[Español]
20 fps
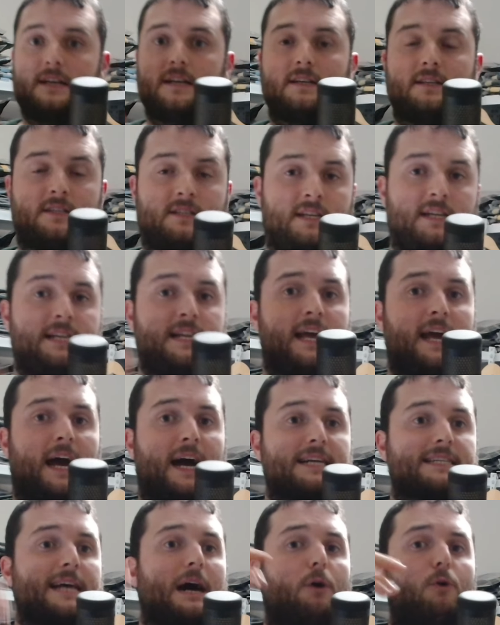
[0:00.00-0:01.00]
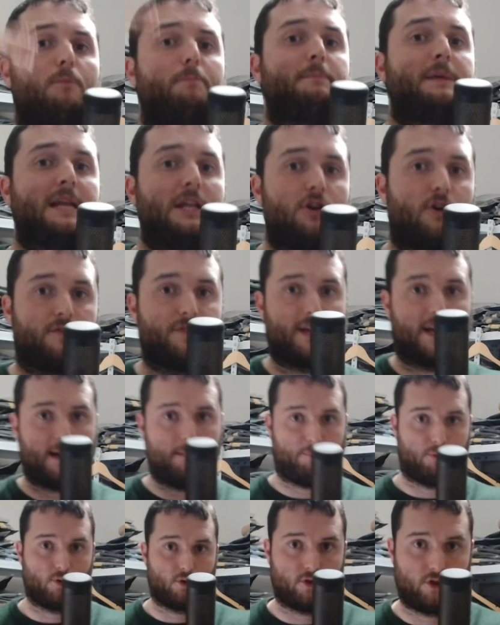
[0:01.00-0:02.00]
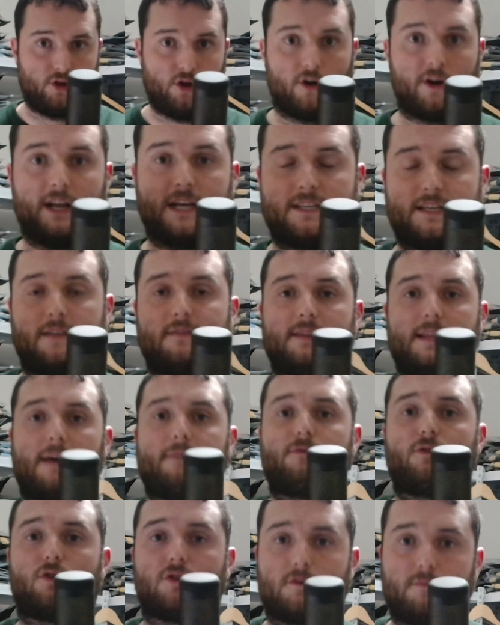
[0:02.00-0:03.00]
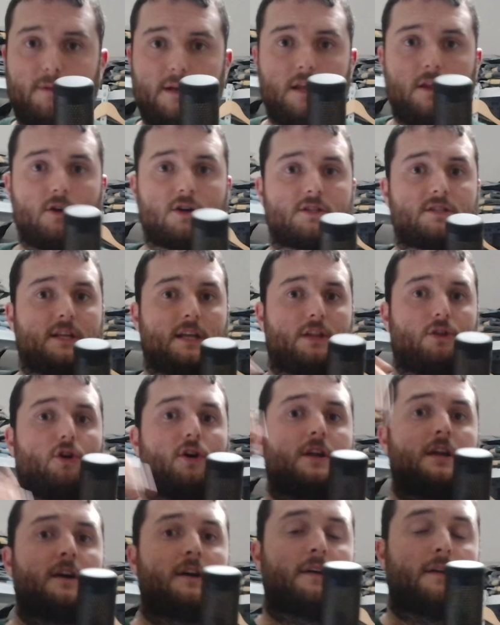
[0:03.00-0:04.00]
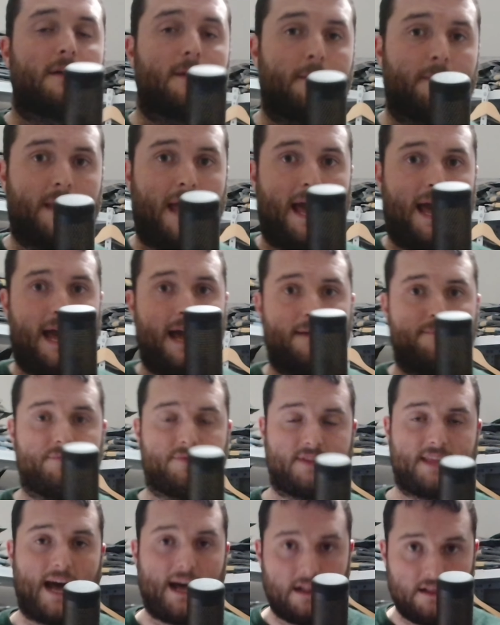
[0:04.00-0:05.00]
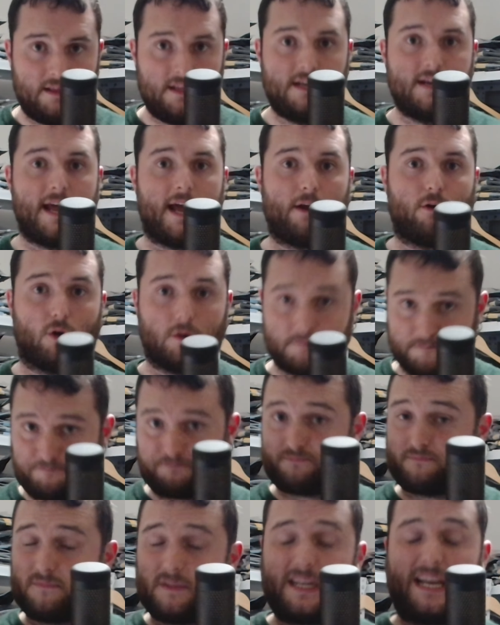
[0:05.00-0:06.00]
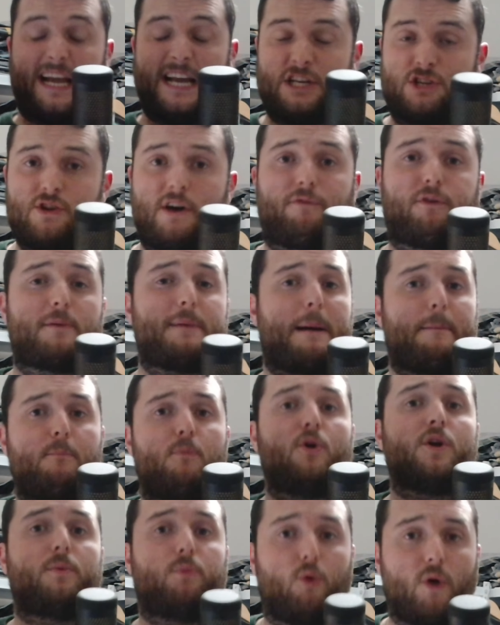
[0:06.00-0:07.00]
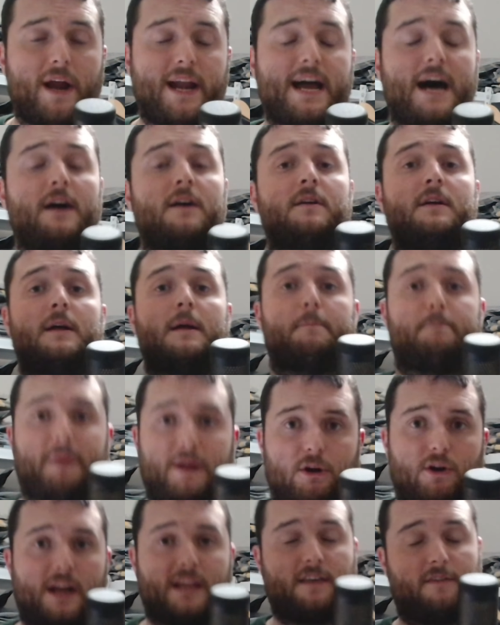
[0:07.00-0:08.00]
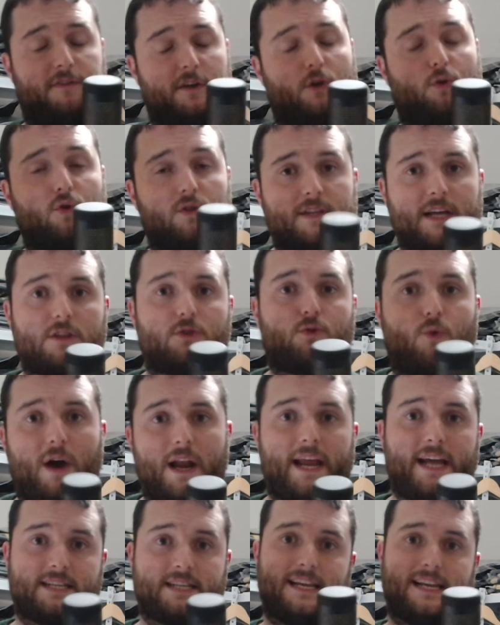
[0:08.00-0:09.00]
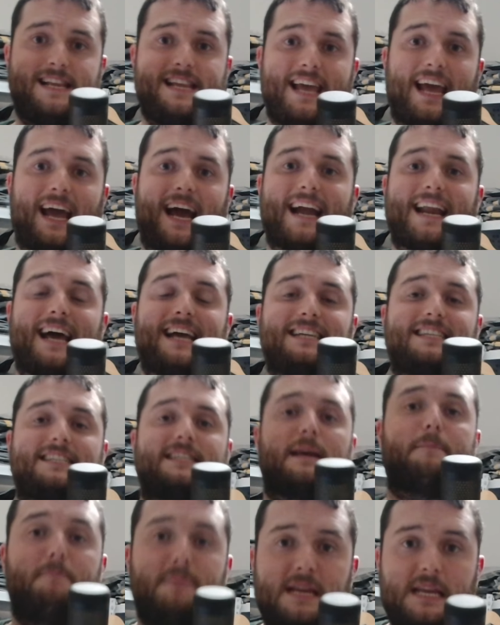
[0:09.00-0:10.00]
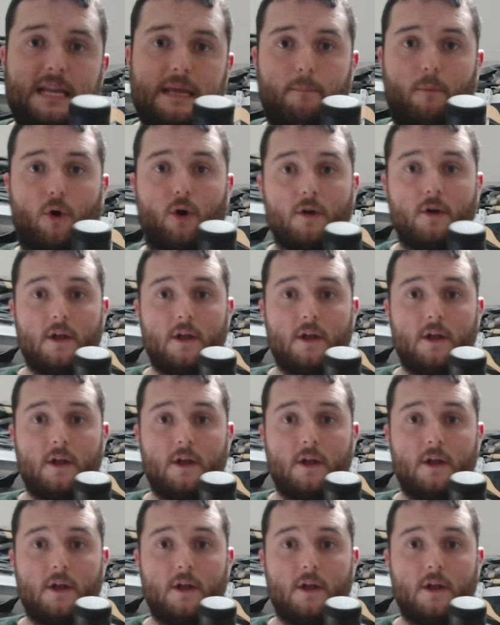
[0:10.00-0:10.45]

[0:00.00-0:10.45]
Si llegas a un millón de reproducciones en tantos vídeos, te doy eh, tal dinero. Es una forma muy buena, pero la dificultad cuál es? Llegar a ese mínimo,